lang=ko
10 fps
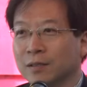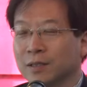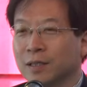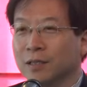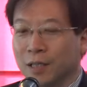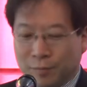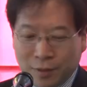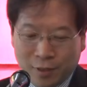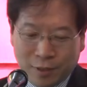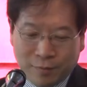
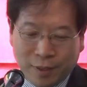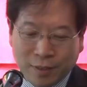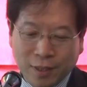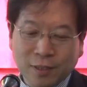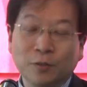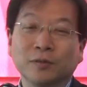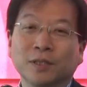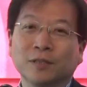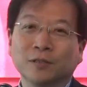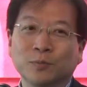지난달부터 지금 SH
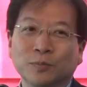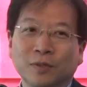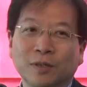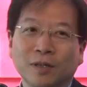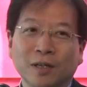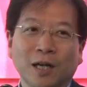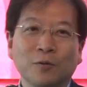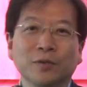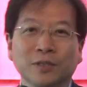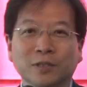공사에서 근무를
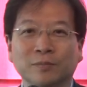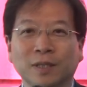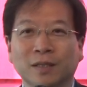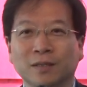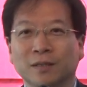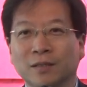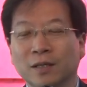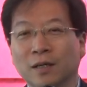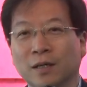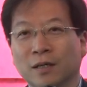하고 있습니다. 그래서
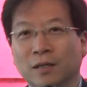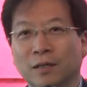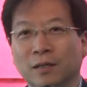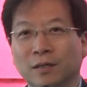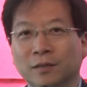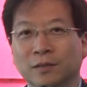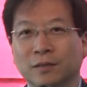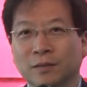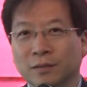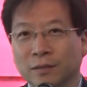어,
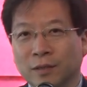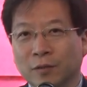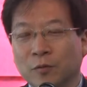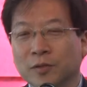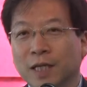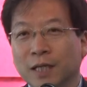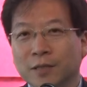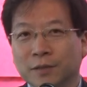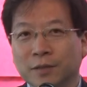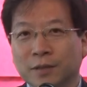저희
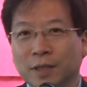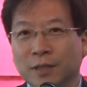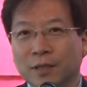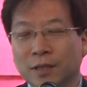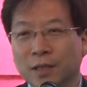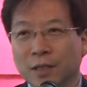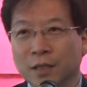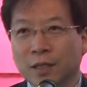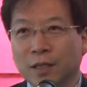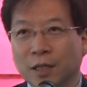공사에서도 이제
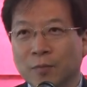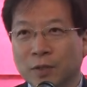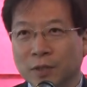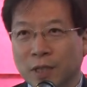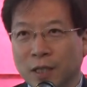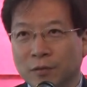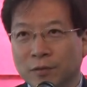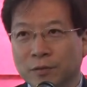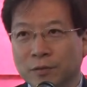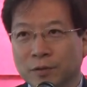이 캠퍼스
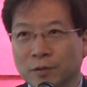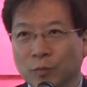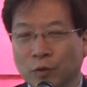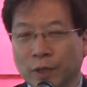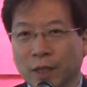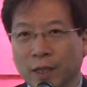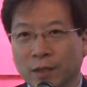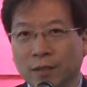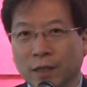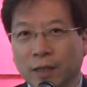타운
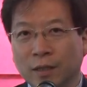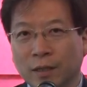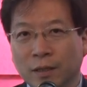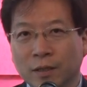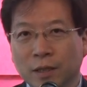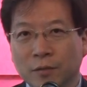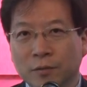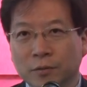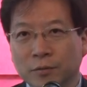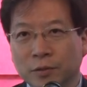모델이라는 게
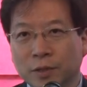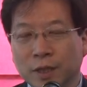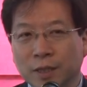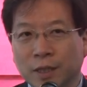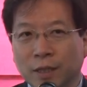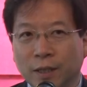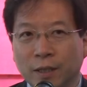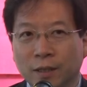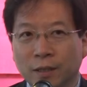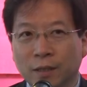새로운 도시
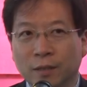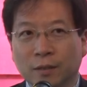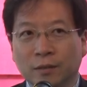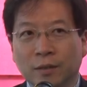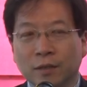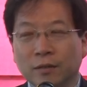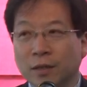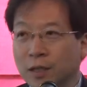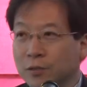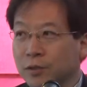재생에 어떠한
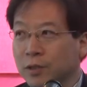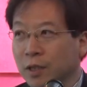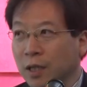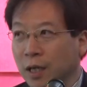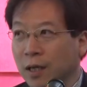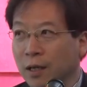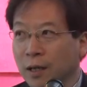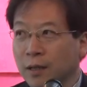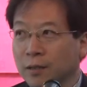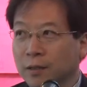역할을 할 수 있을까?
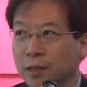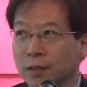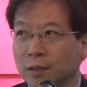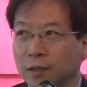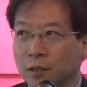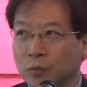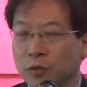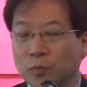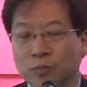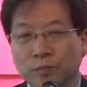특히
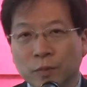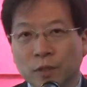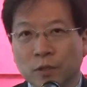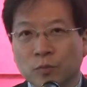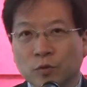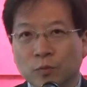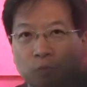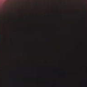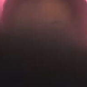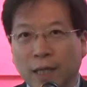성북동
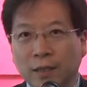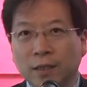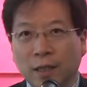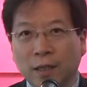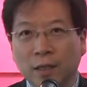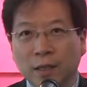성북구뿐만 아니라